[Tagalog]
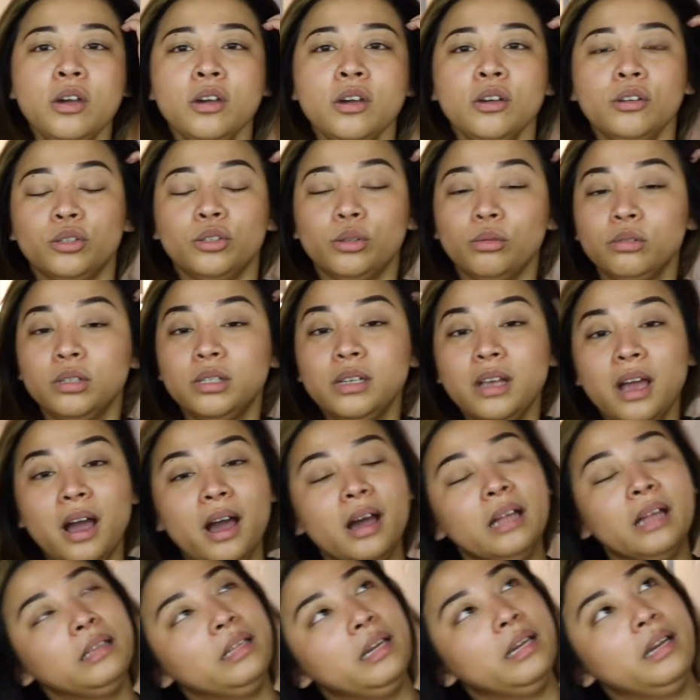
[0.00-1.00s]
So, si
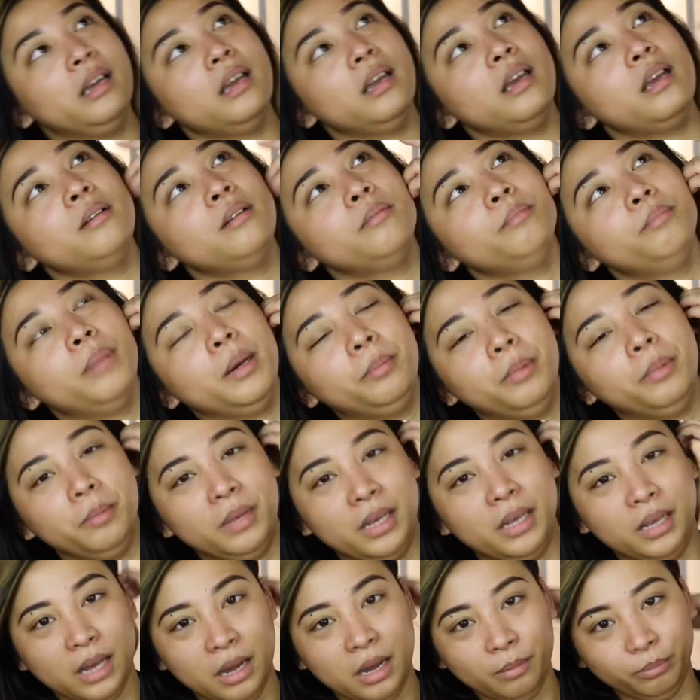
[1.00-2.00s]
ate,
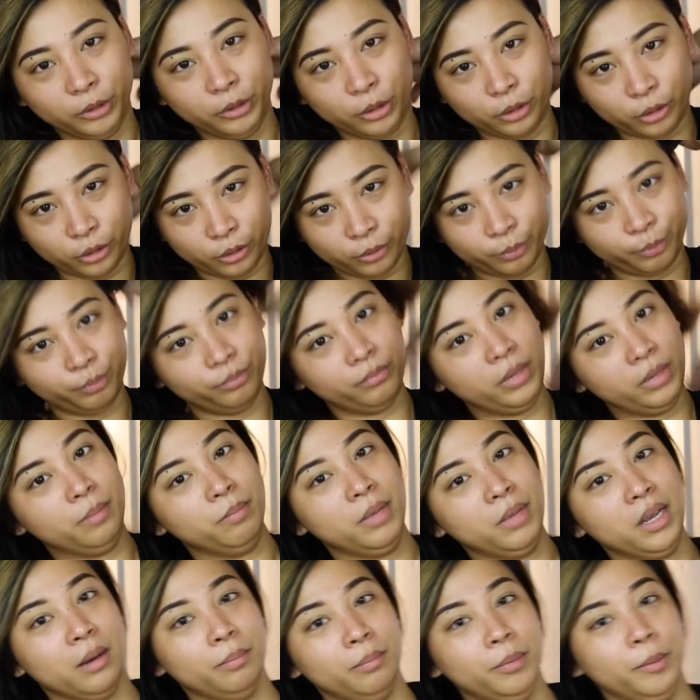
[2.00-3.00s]
papa-makeup, no? May
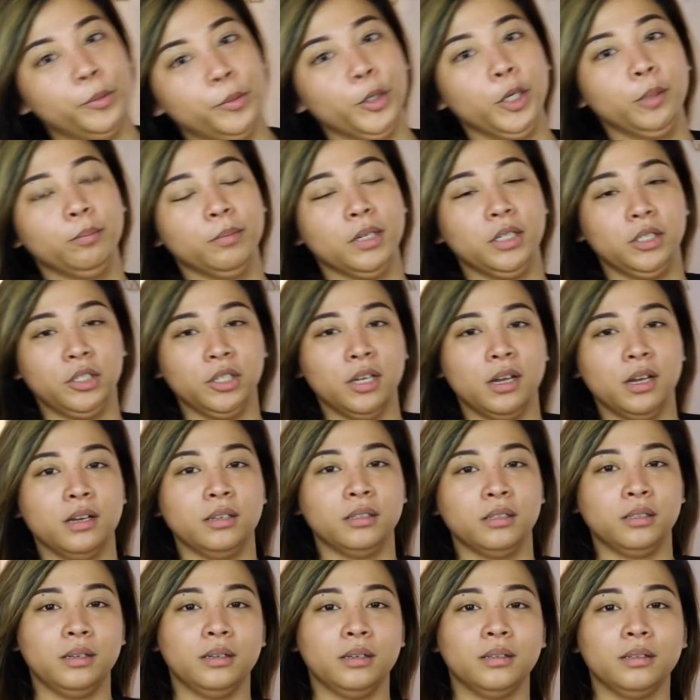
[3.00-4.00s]
makeup appointment siya.
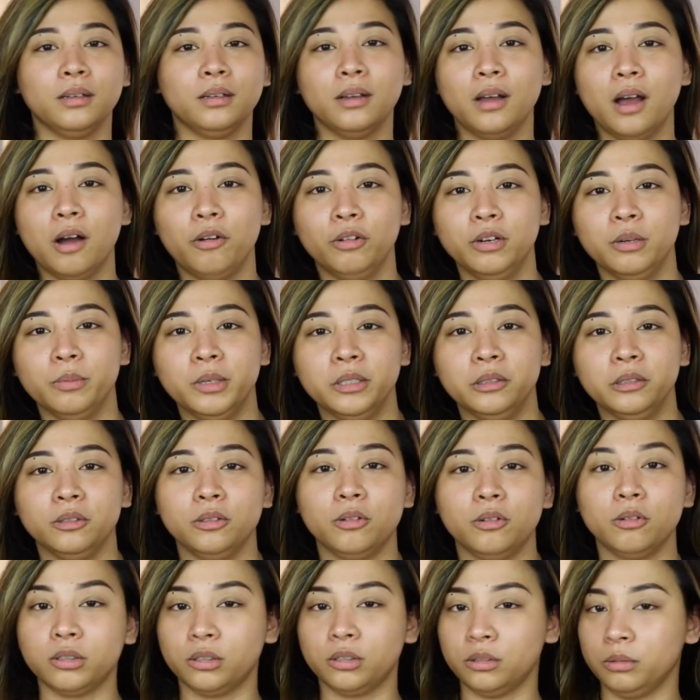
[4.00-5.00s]
siya. Ako naman,
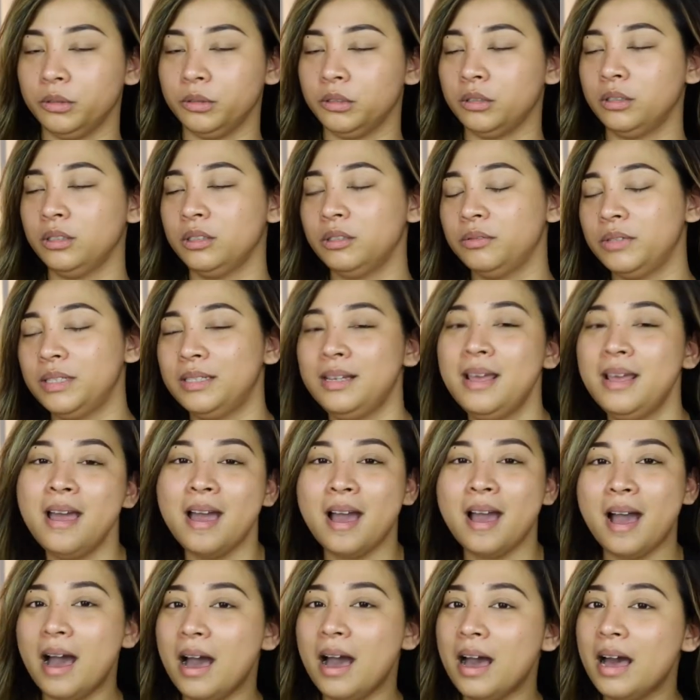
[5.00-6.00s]
customer service.
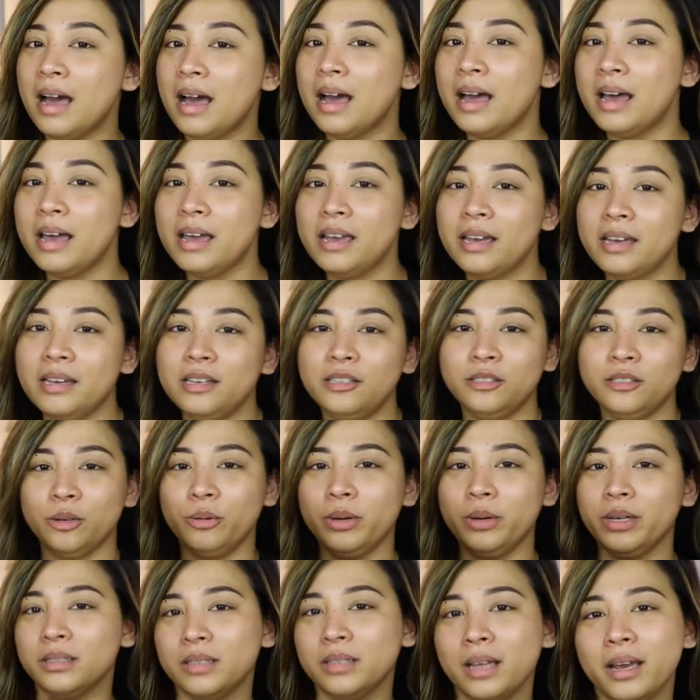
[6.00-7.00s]
Hi!
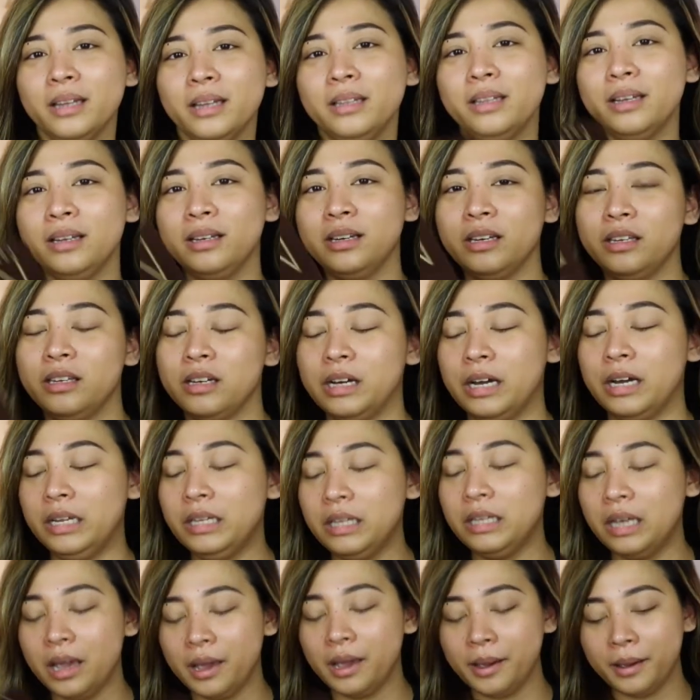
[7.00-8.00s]
So excited,
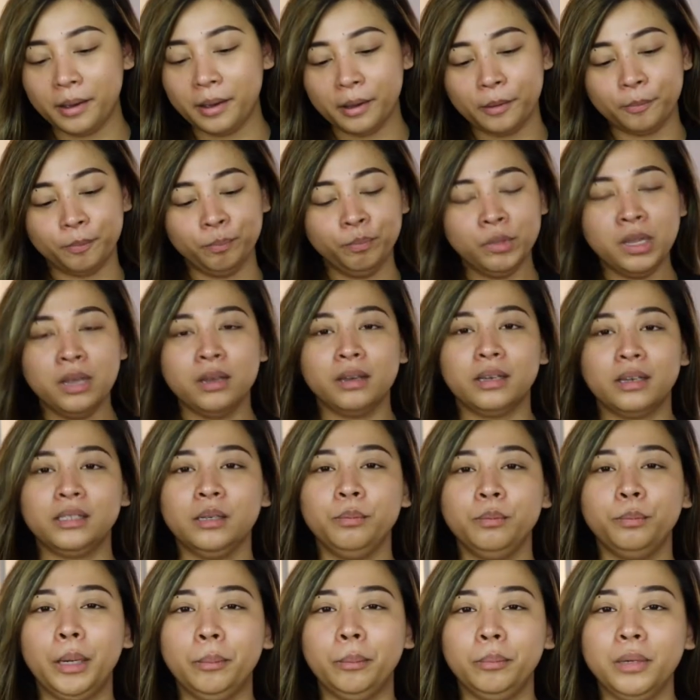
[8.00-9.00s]
ganyan-ganyan.
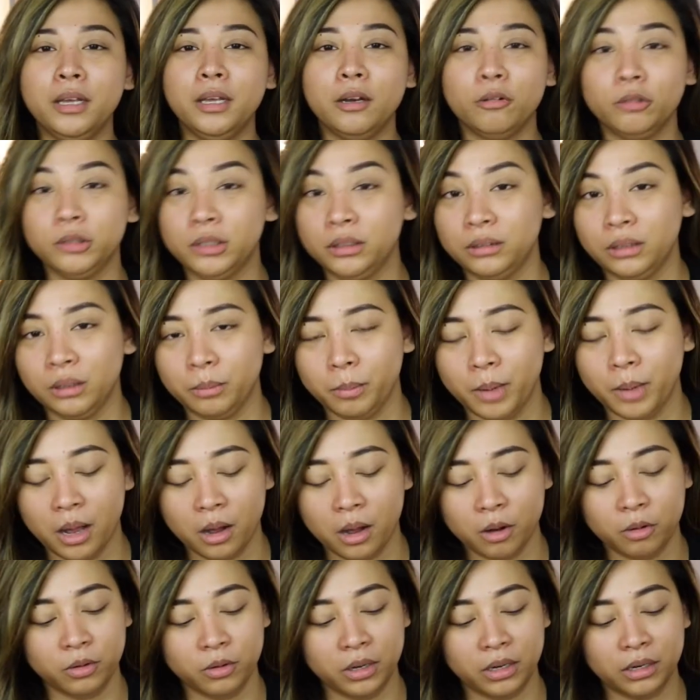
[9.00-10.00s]
Kasi bubbly ako sa
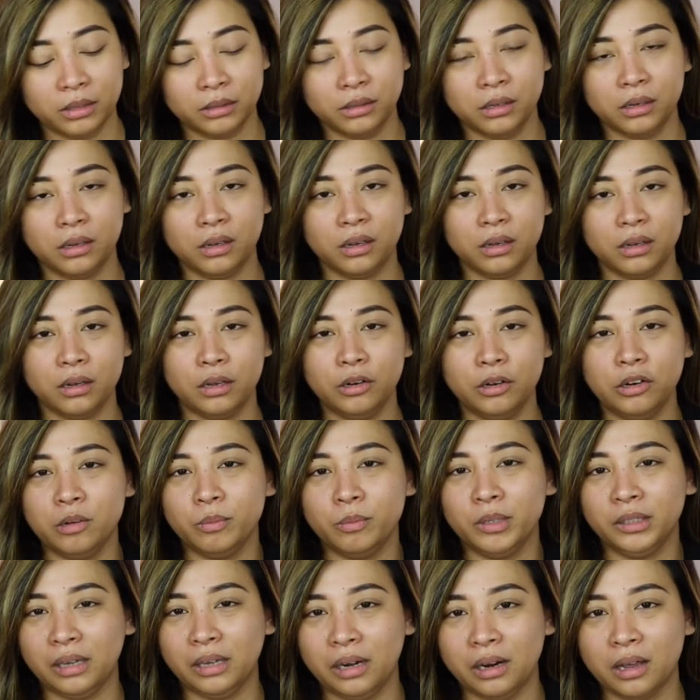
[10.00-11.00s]
trabaho eh. Kasi gano'n
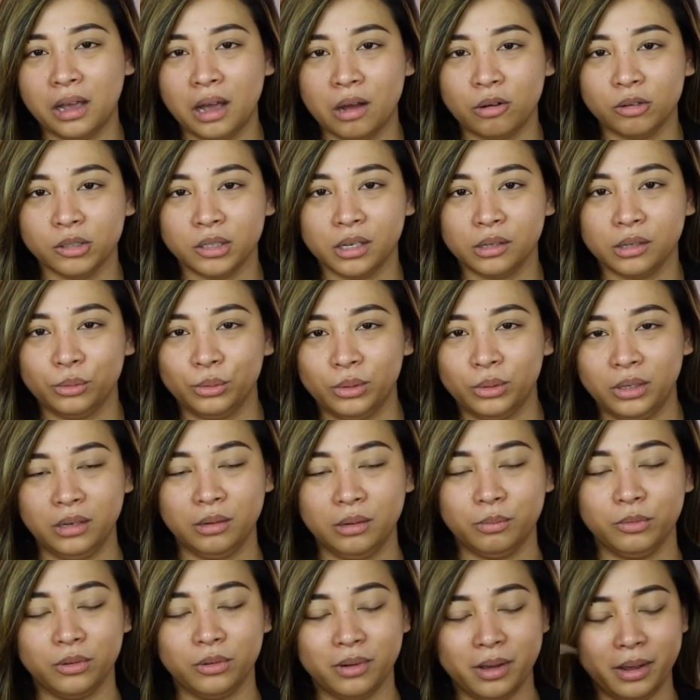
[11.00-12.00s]
naman talaga ako sa tunay
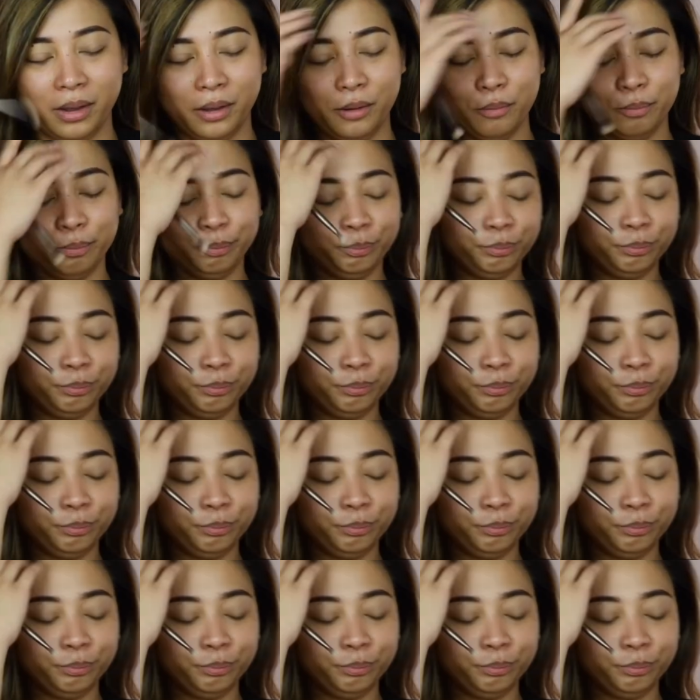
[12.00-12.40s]
na buhay.